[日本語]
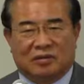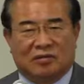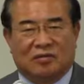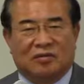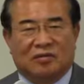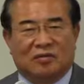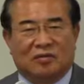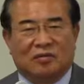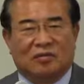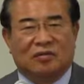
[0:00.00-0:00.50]
たと
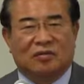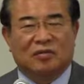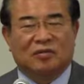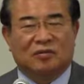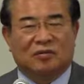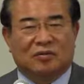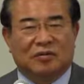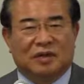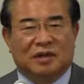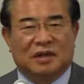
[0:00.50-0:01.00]
こういう
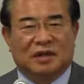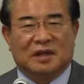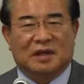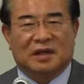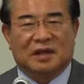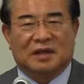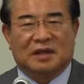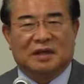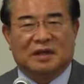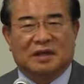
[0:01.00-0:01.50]
こと
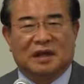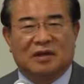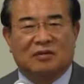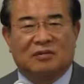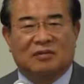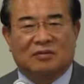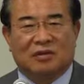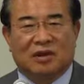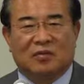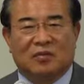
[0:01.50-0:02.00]
にな
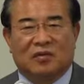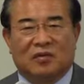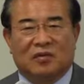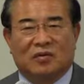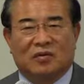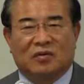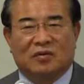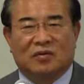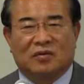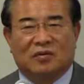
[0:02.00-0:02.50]
るのか
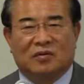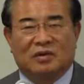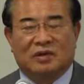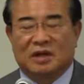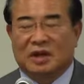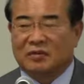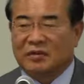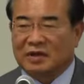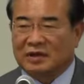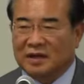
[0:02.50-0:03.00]
も
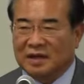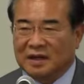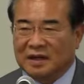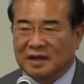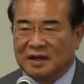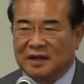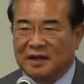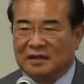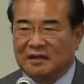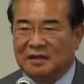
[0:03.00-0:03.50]
しれません
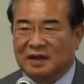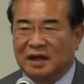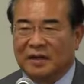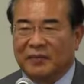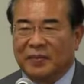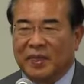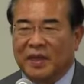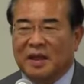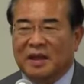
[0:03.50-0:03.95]
がですね、